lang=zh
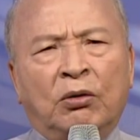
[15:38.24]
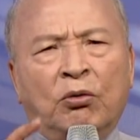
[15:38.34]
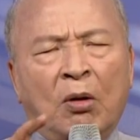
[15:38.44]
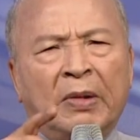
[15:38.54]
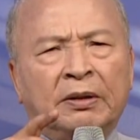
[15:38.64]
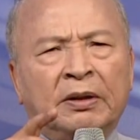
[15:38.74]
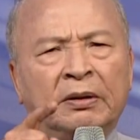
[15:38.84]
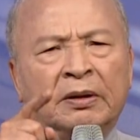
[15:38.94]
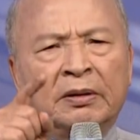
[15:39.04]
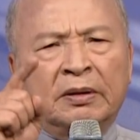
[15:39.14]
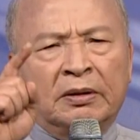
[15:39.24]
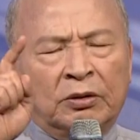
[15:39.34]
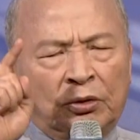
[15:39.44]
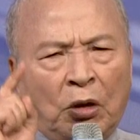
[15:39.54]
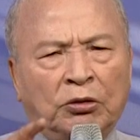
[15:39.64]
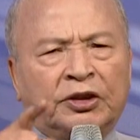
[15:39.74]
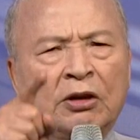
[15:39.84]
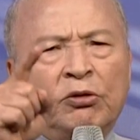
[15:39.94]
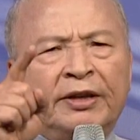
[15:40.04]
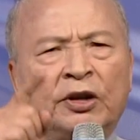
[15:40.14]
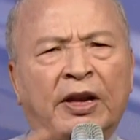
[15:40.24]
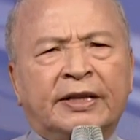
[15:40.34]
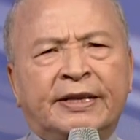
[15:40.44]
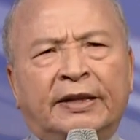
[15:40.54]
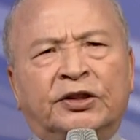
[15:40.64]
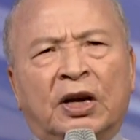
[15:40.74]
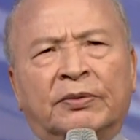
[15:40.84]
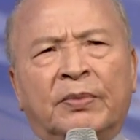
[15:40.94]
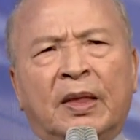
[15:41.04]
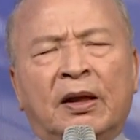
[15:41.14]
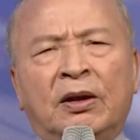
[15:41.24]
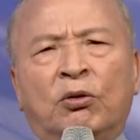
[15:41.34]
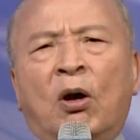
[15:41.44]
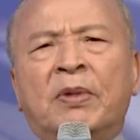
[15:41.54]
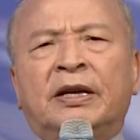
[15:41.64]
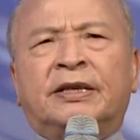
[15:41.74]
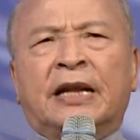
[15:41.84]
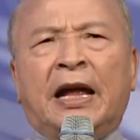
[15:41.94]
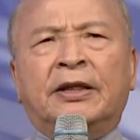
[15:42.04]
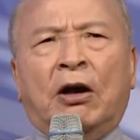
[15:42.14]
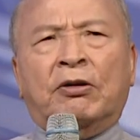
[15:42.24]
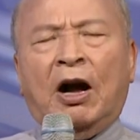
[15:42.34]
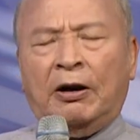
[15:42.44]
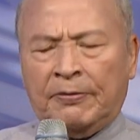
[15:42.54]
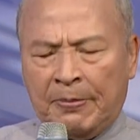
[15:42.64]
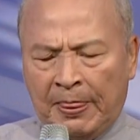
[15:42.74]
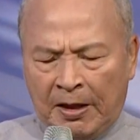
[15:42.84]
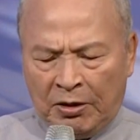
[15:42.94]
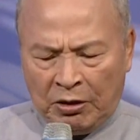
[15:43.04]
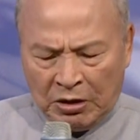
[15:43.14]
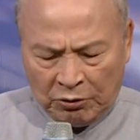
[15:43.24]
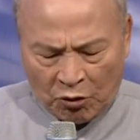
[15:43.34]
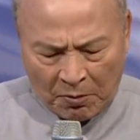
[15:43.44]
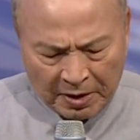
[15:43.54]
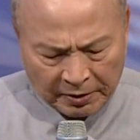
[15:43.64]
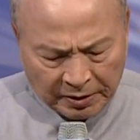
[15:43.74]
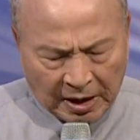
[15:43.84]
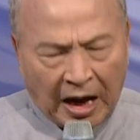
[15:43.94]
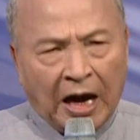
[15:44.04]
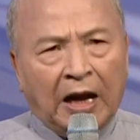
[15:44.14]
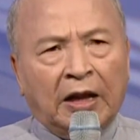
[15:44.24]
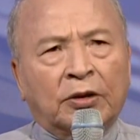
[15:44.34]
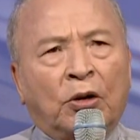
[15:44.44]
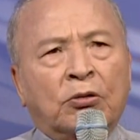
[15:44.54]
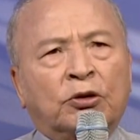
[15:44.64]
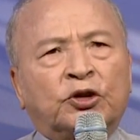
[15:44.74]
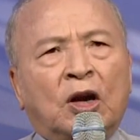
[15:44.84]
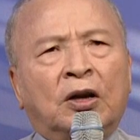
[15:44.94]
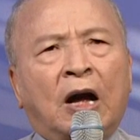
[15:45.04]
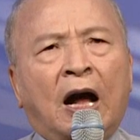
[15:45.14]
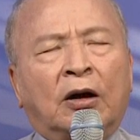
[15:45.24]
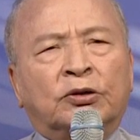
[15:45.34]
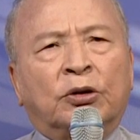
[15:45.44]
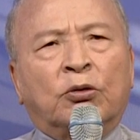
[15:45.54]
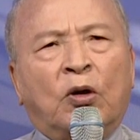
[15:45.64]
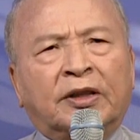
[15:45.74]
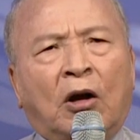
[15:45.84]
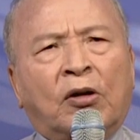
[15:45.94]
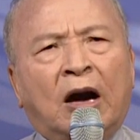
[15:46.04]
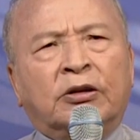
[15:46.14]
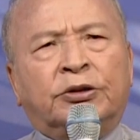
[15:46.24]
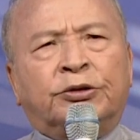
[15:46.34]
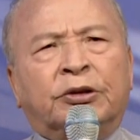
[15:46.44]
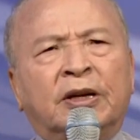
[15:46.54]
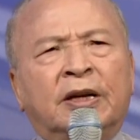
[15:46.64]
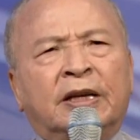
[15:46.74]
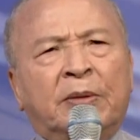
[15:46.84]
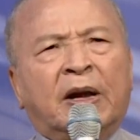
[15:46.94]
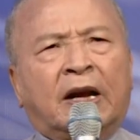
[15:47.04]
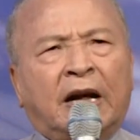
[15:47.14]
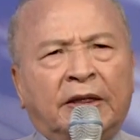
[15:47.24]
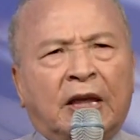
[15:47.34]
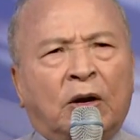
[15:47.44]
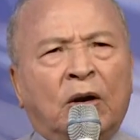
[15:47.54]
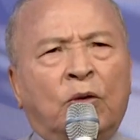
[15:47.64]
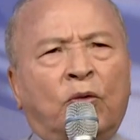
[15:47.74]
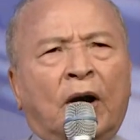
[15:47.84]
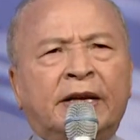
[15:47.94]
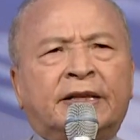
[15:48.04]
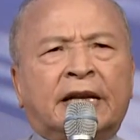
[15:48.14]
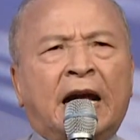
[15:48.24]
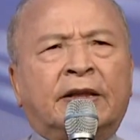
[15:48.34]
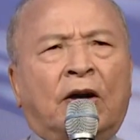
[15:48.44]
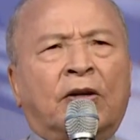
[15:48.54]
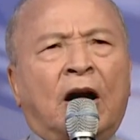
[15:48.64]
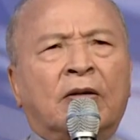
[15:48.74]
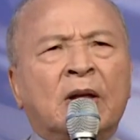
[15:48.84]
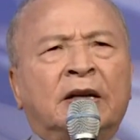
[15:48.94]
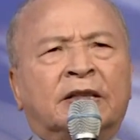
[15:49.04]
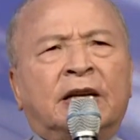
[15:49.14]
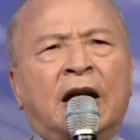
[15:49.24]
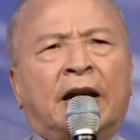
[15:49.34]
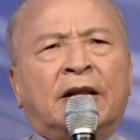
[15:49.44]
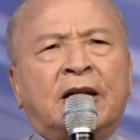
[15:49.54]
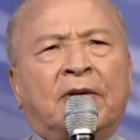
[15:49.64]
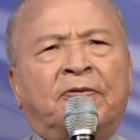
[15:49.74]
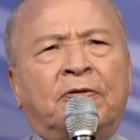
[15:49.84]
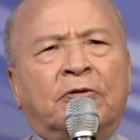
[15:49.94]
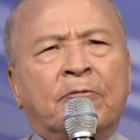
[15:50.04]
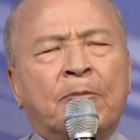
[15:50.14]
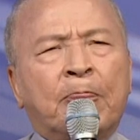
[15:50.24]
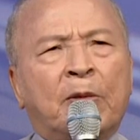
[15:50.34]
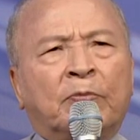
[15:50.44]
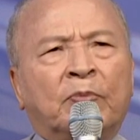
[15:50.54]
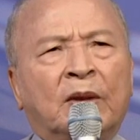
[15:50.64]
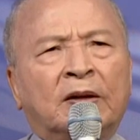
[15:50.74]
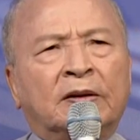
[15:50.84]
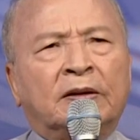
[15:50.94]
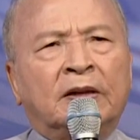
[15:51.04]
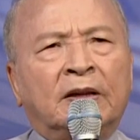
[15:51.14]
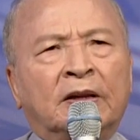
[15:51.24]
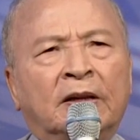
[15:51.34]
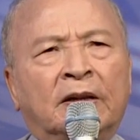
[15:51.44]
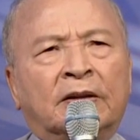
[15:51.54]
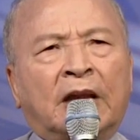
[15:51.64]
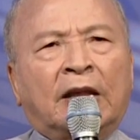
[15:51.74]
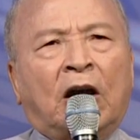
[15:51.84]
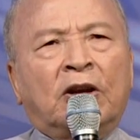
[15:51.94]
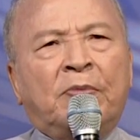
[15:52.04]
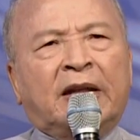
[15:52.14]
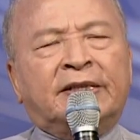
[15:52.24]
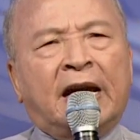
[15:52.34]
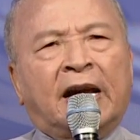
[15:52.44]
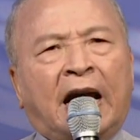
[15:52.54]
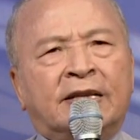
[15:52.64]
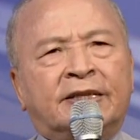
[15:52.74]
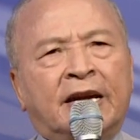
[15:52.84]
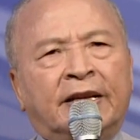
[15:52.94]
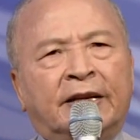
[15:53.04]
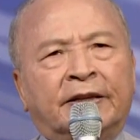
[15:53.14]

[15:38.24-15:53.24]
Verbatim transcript: 我们都成为神的见证。我们一起来祷告。我们啊，同声啊，就是我祷告一句，你们跟着我一起来祷告。亲爱的天父，亲爱的天父，来到你面前感谢你，